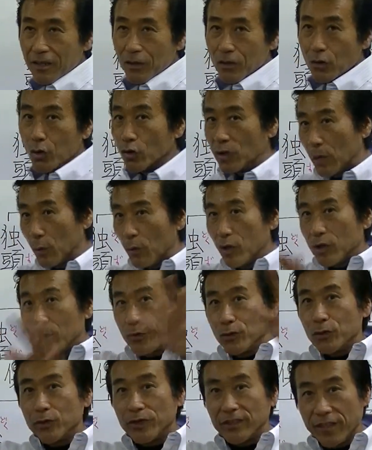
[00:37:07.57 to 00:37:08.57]
どんなものでも
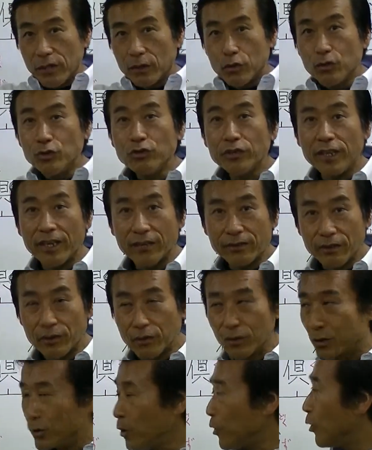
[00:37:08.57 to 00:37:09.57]
そうですね訓練す
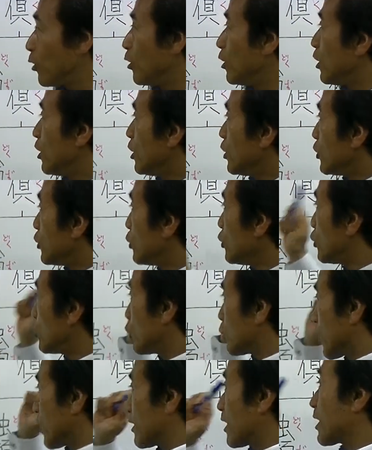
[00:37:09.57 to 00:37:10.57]
ると集中
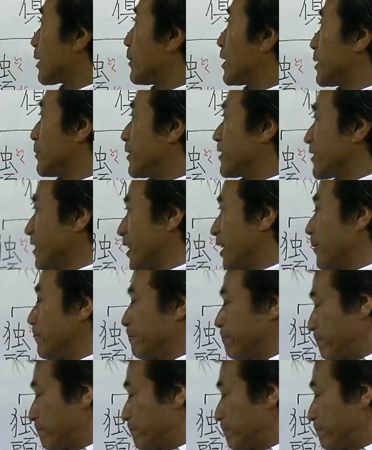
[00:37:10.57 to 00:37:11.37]
力が高まりますから